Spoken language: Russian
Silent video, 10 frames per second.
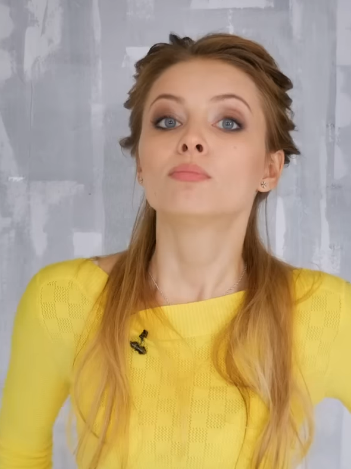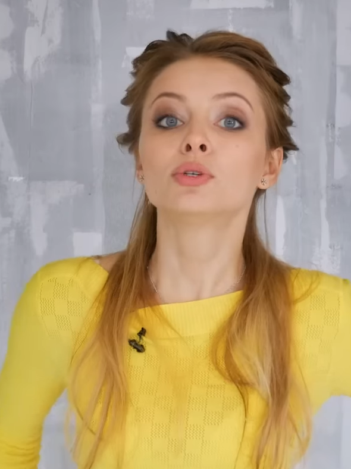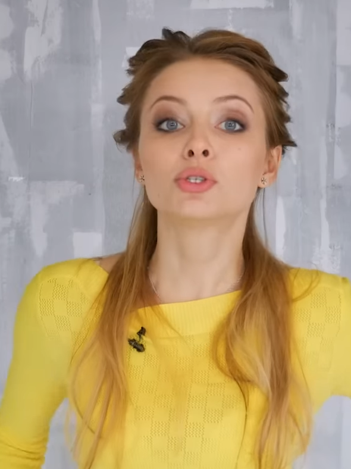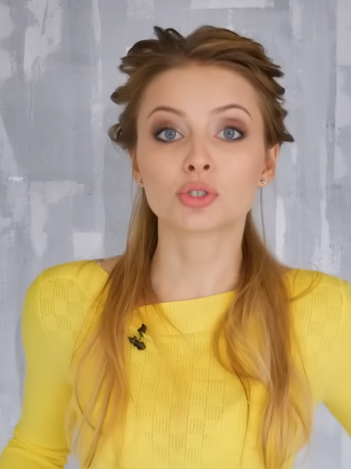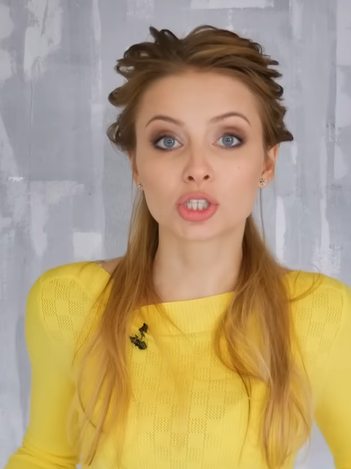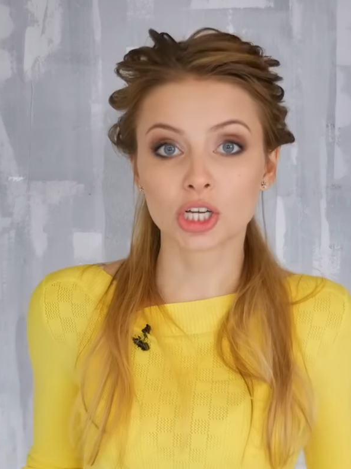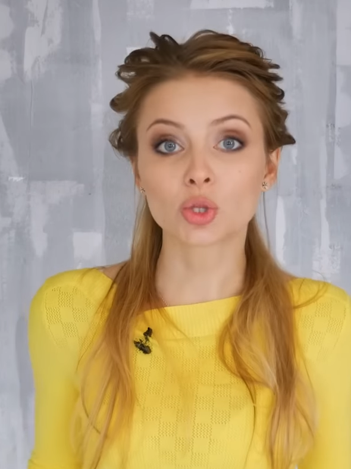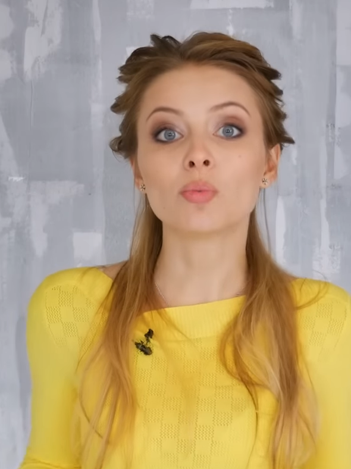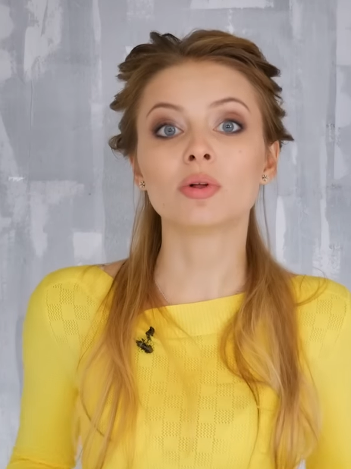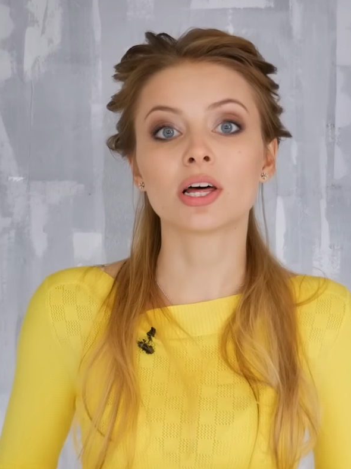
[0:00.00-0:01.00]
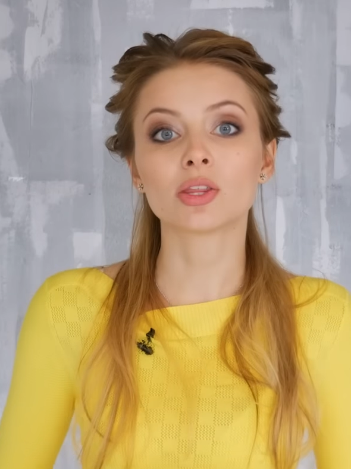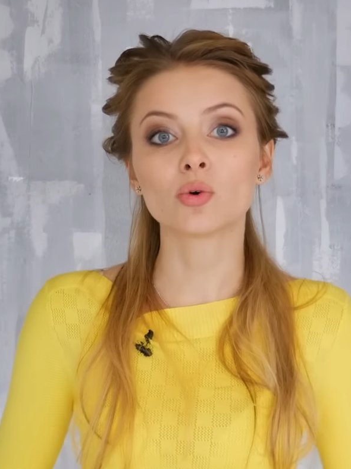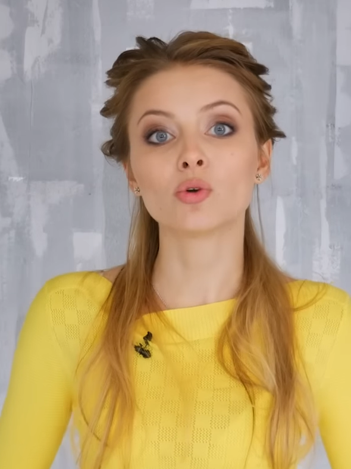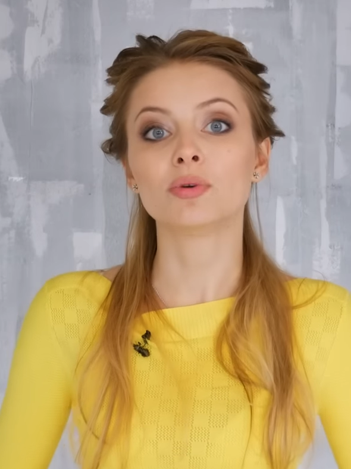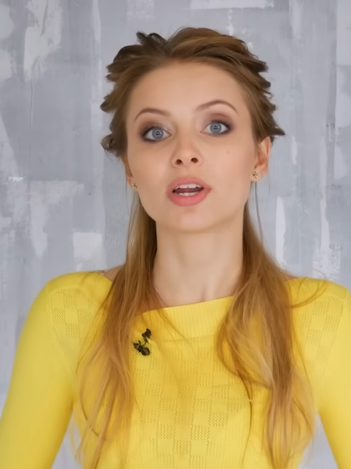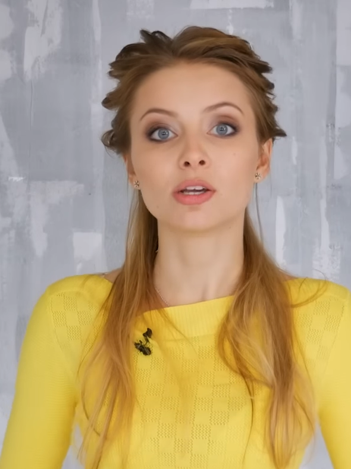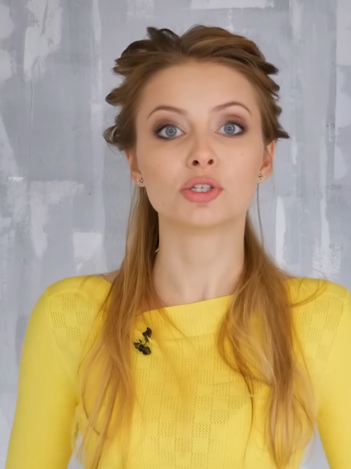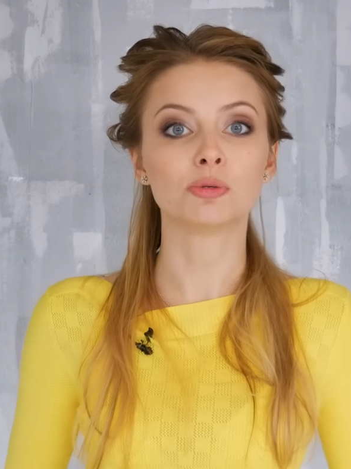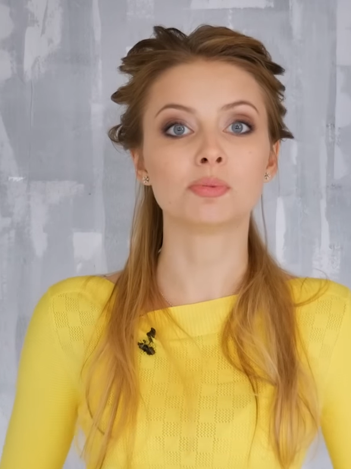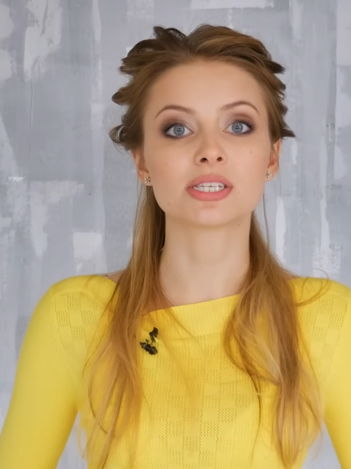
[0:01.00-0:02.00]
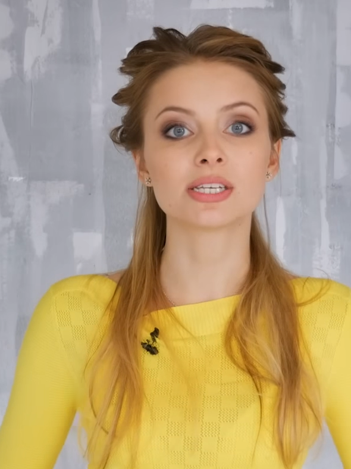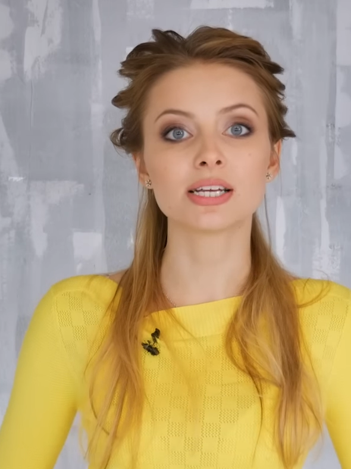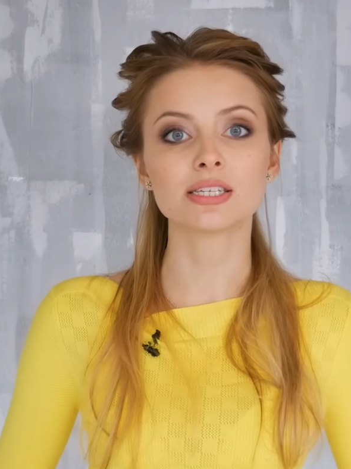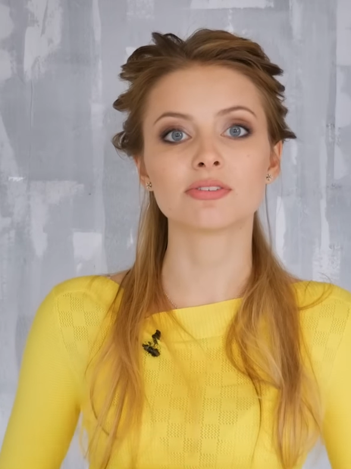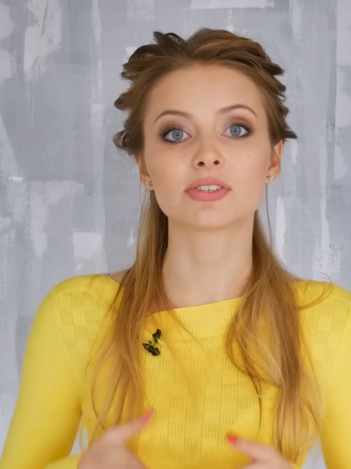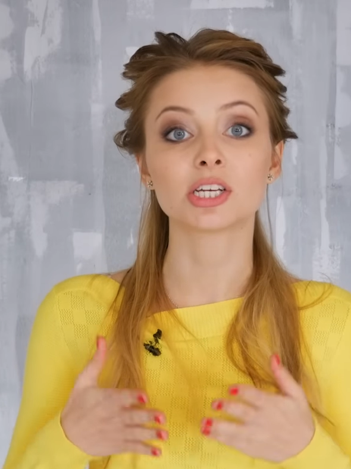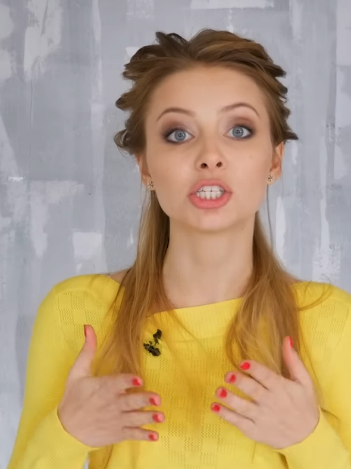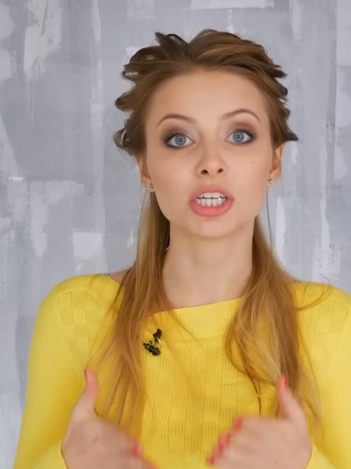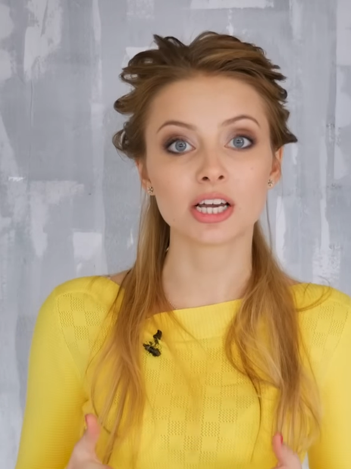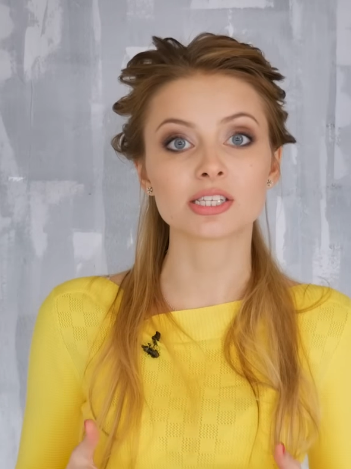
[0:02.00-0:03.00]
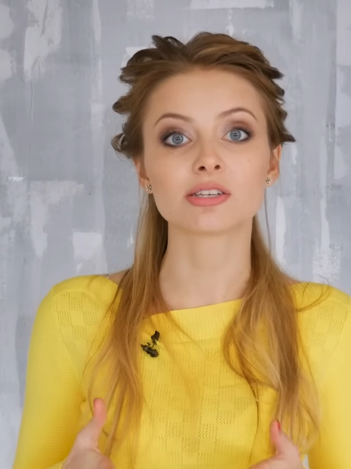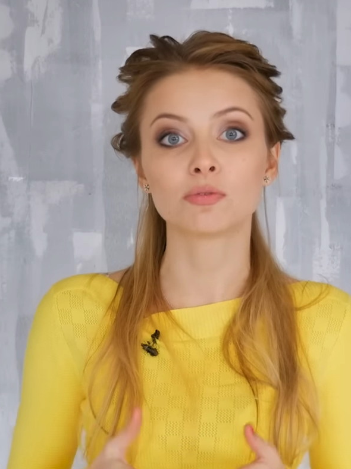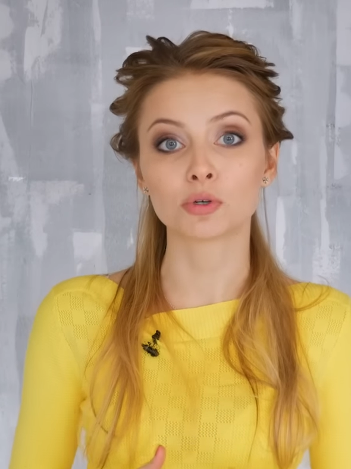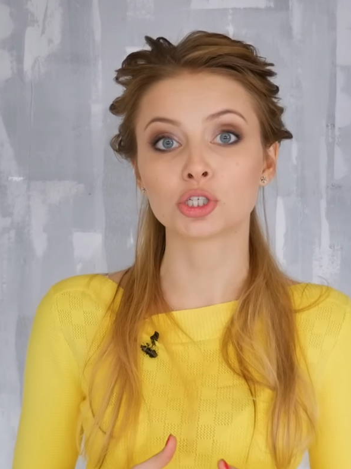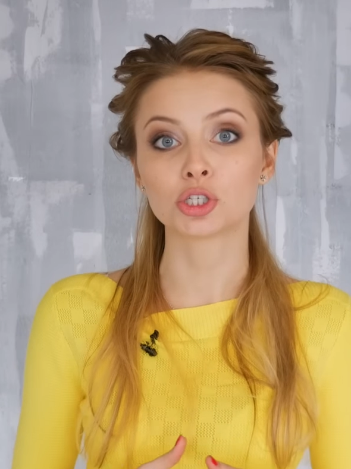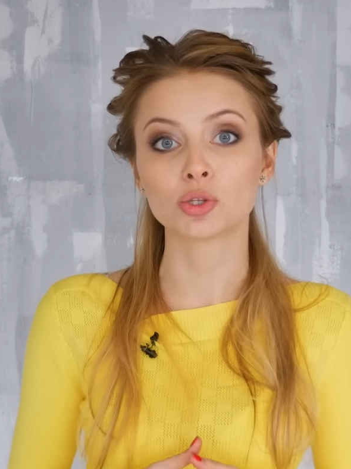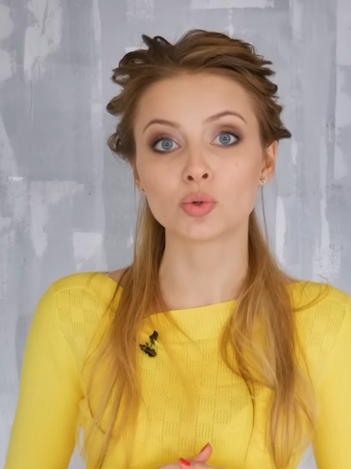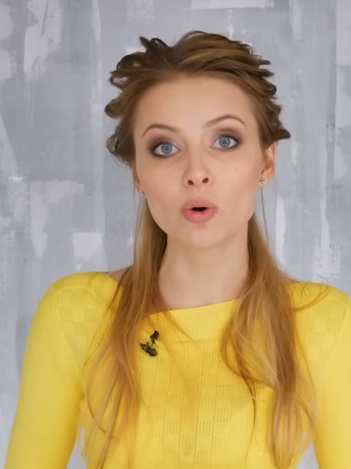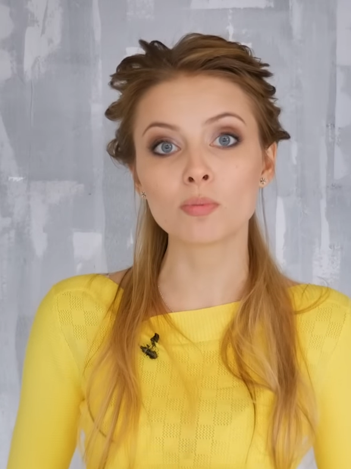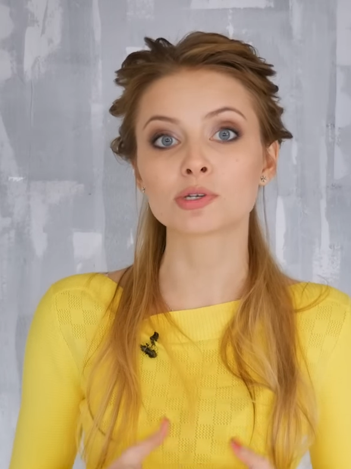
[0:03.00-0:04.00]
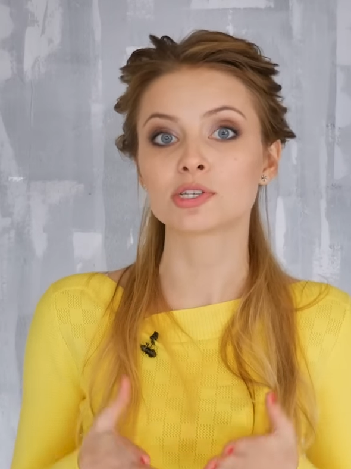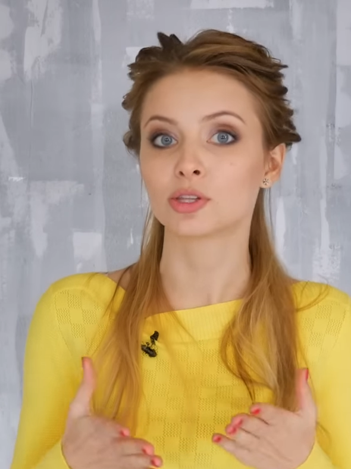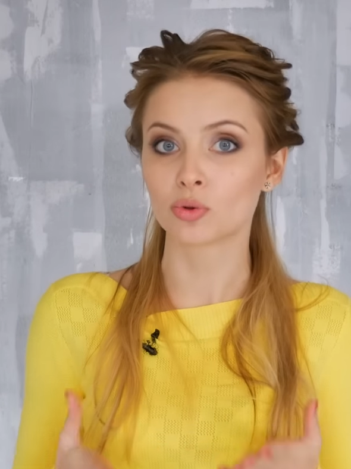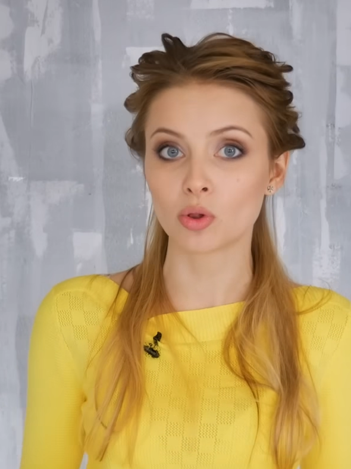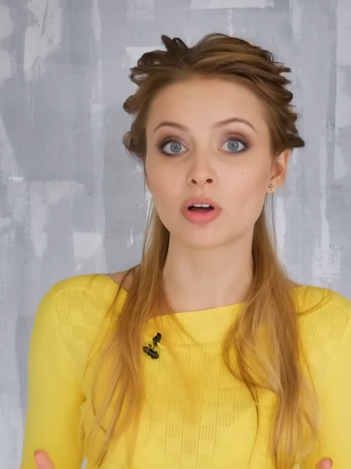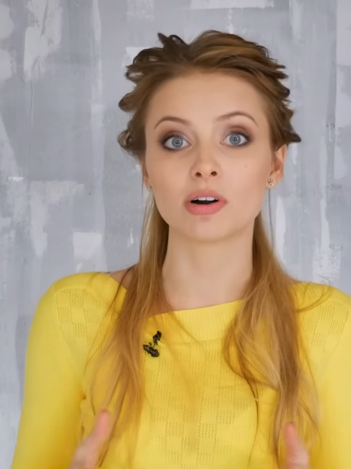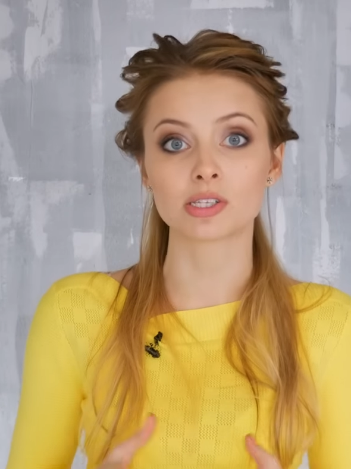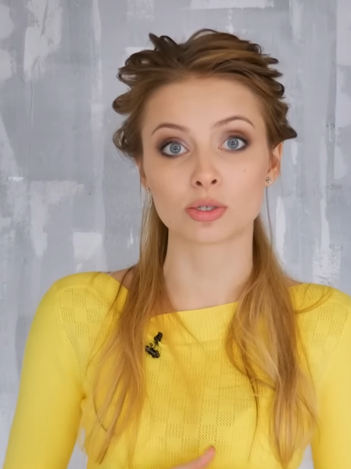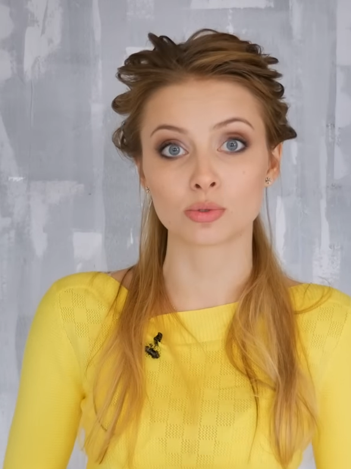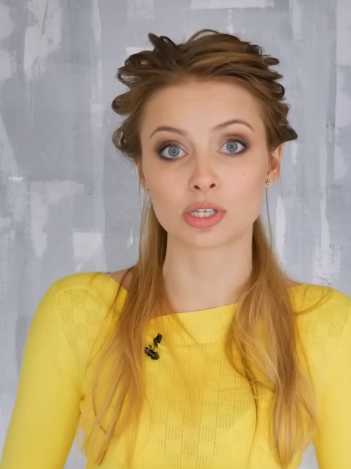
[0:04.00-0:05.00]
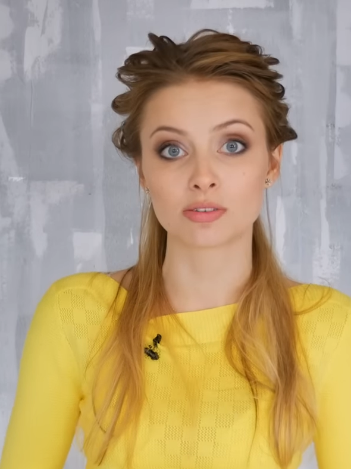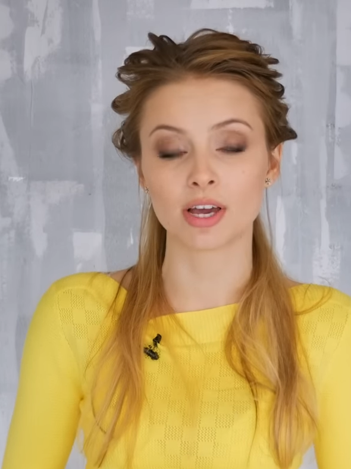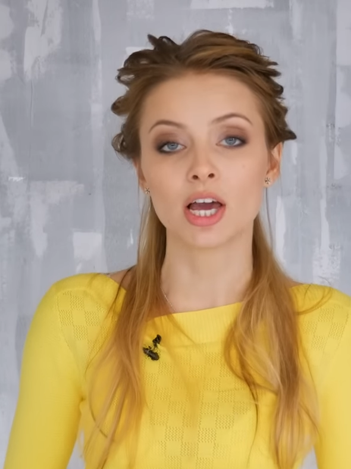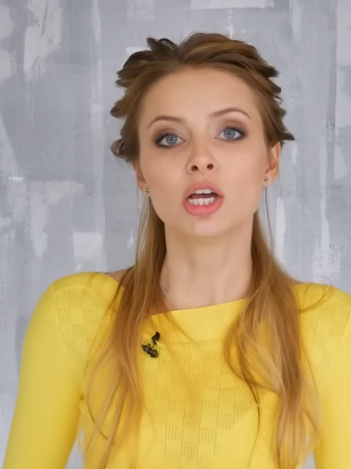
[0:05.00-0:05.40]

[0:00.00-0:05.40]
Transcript: По сюжету молодой умирающий писатель возвращается в отчий дом после долгого отсутствия,